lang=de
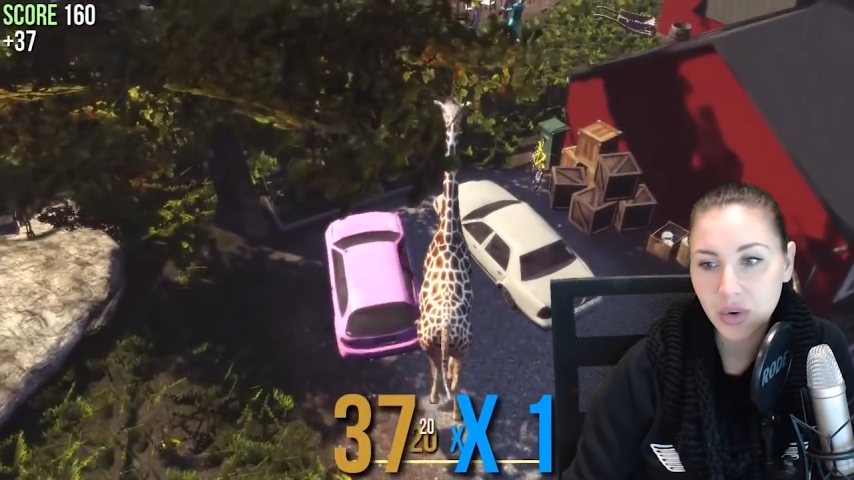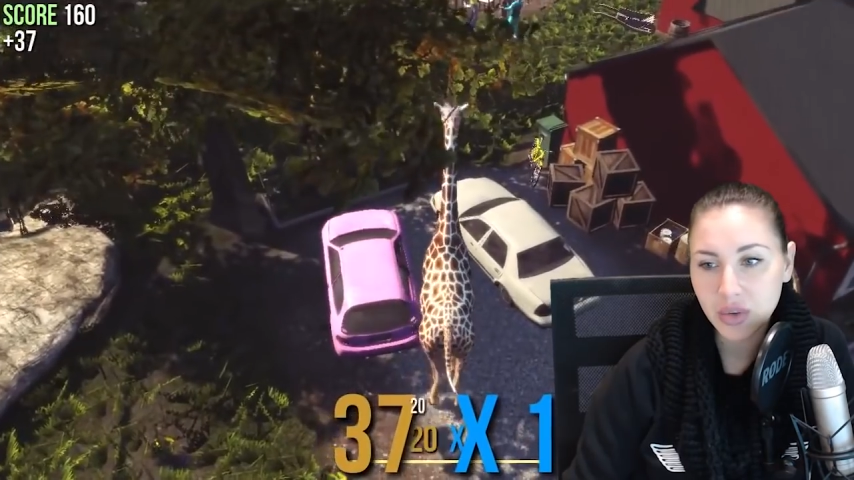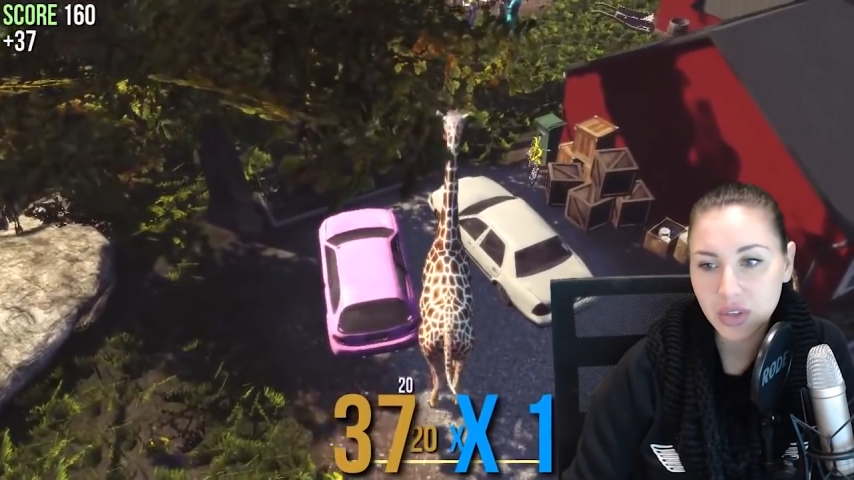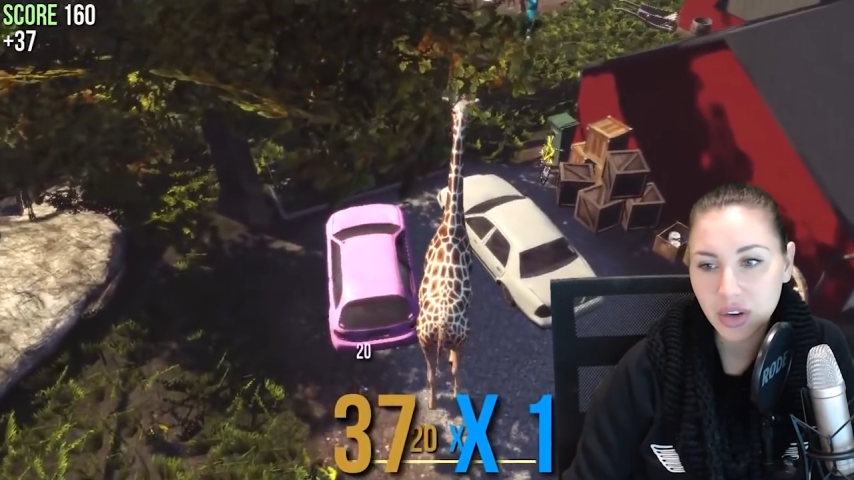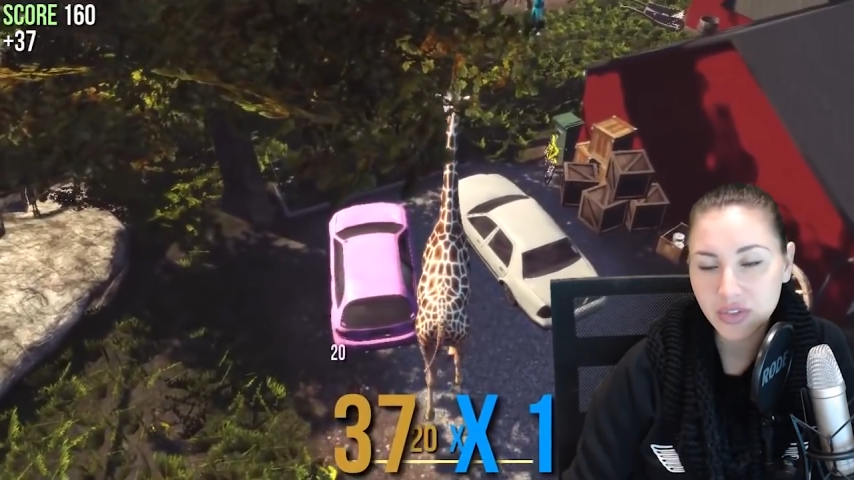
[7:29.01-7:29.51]

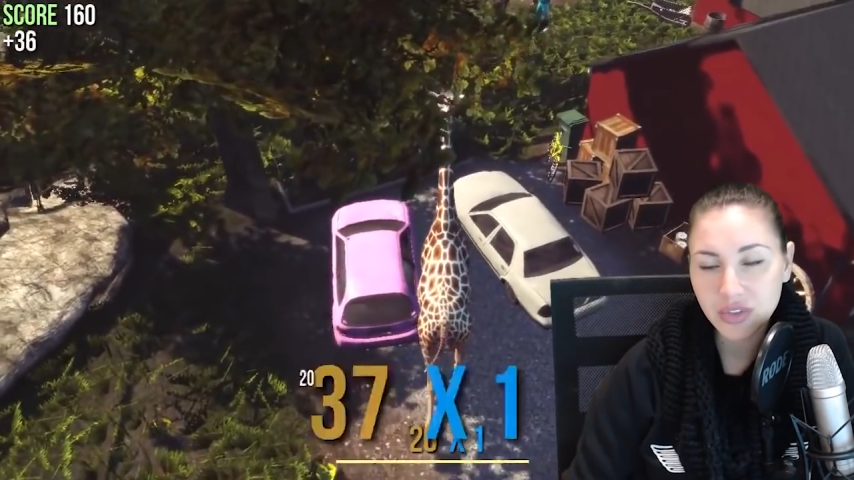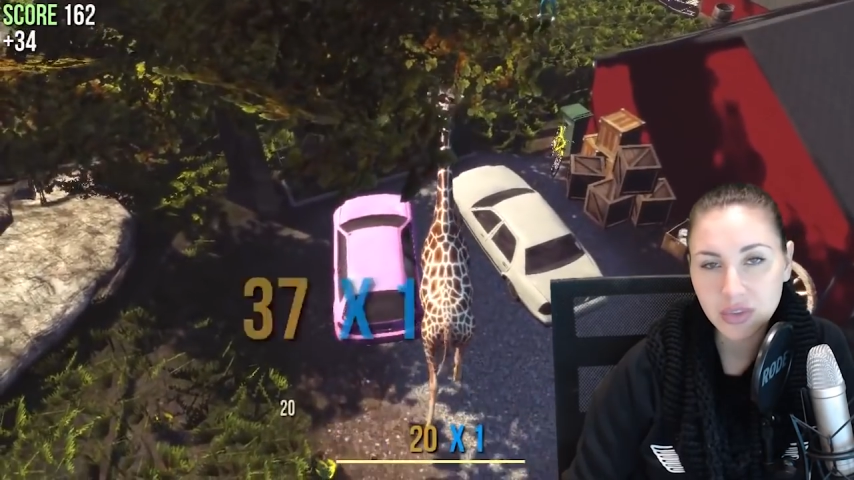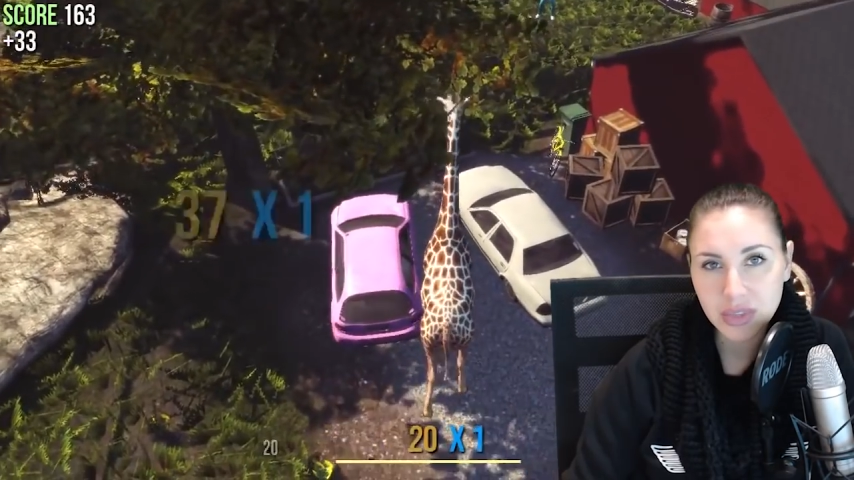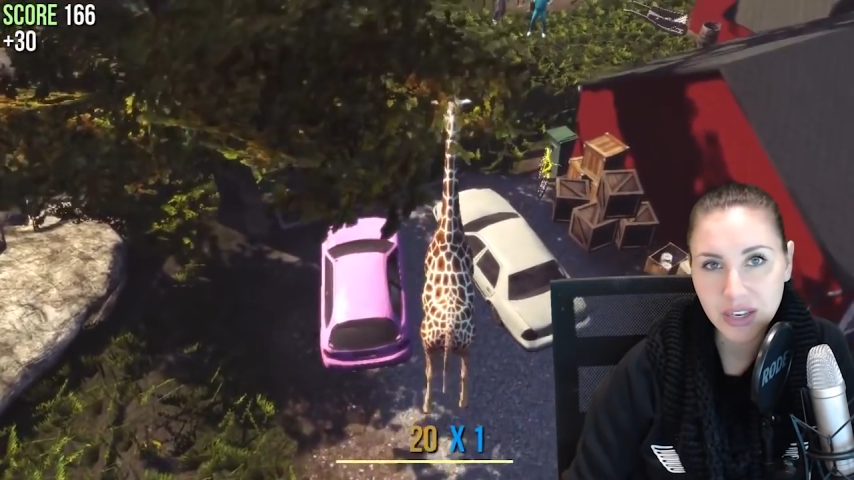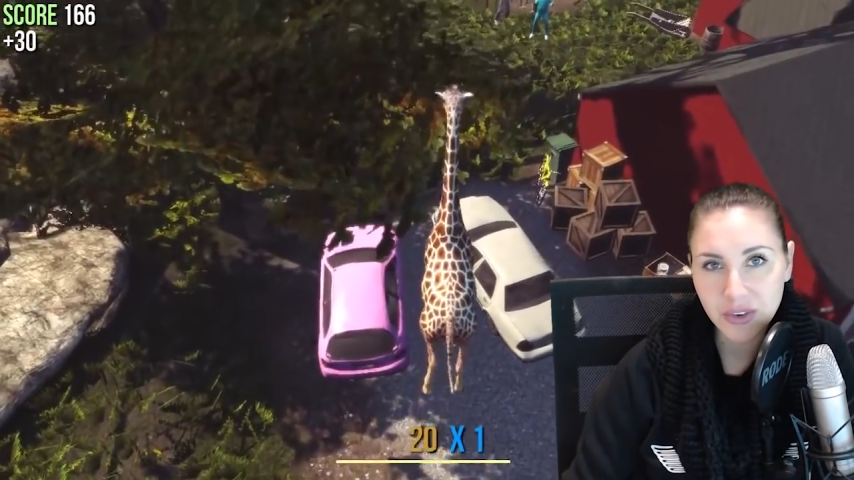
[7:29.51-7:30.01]
und
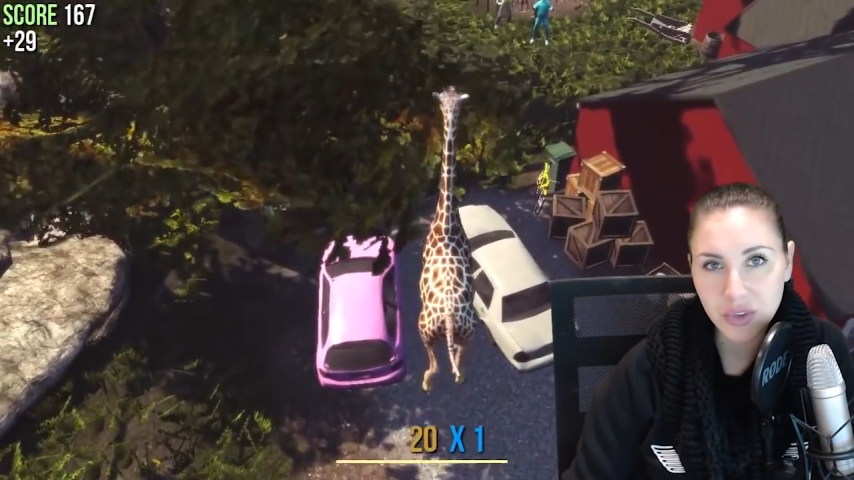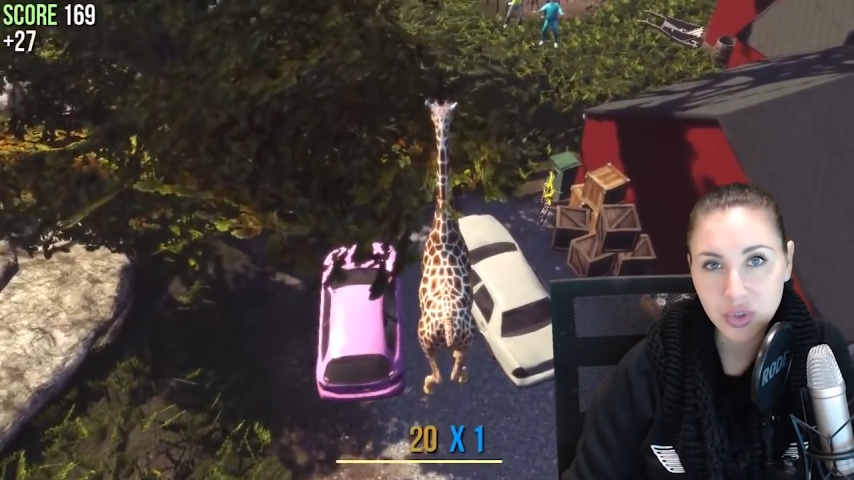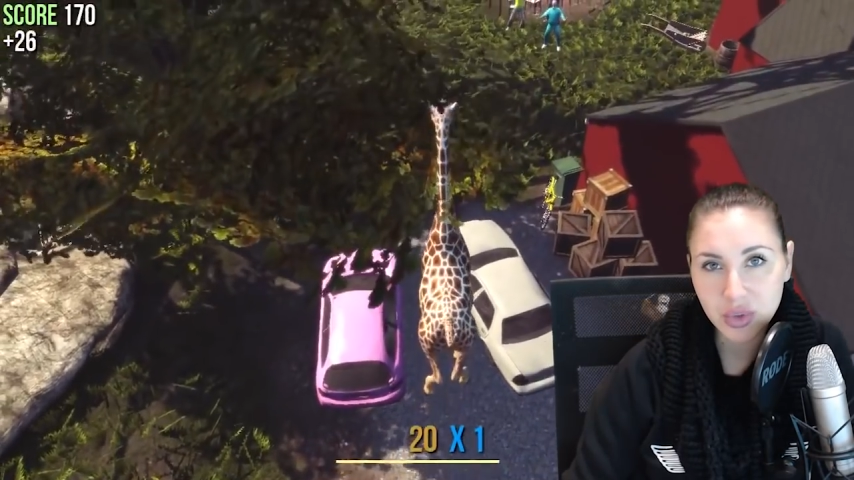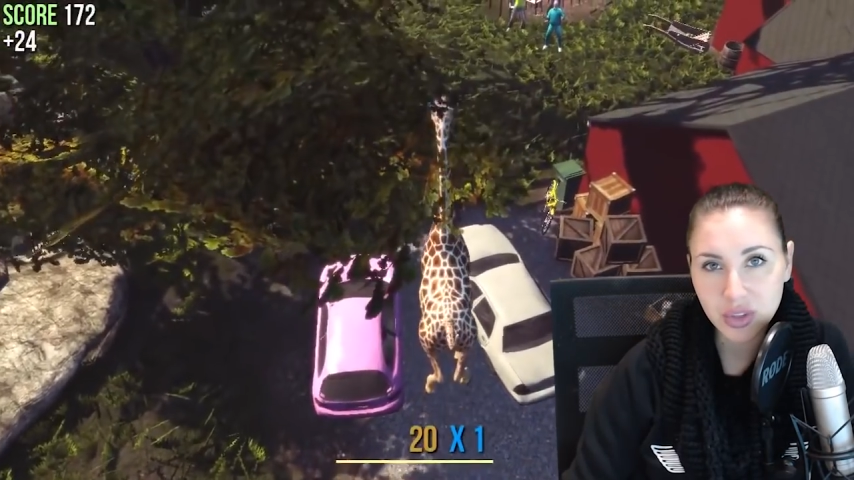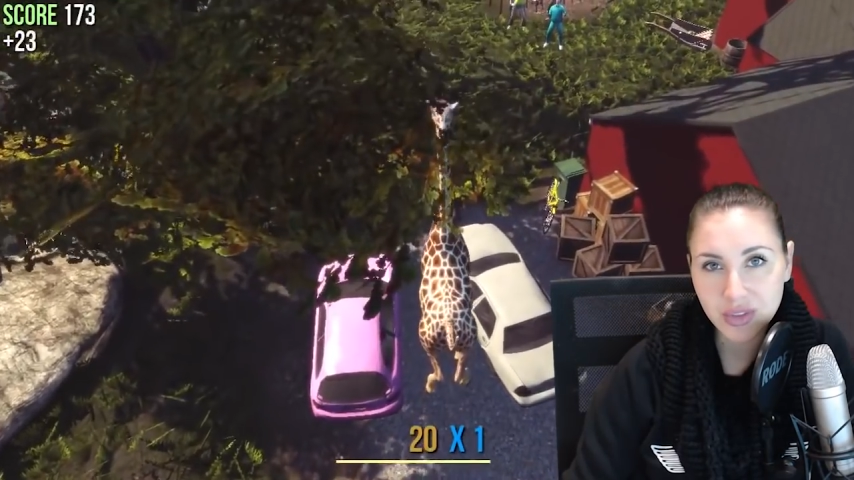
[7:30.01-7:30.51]
öffnet mir dadurch
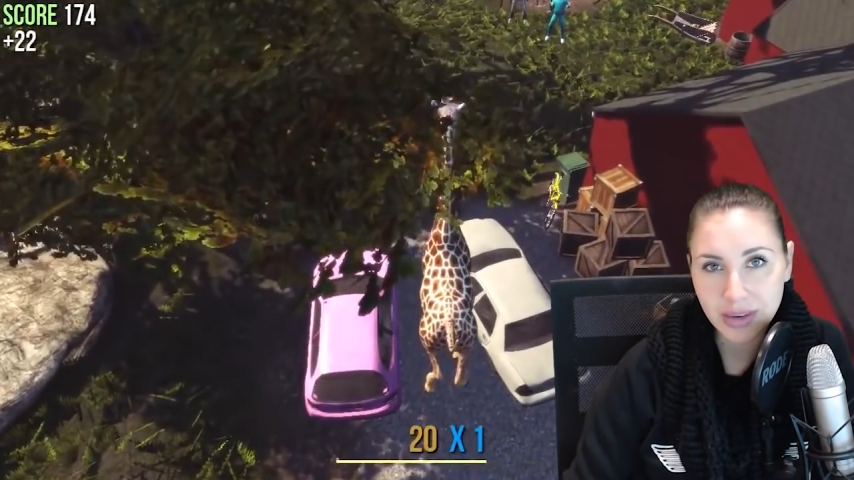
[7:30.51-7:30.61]
Türen,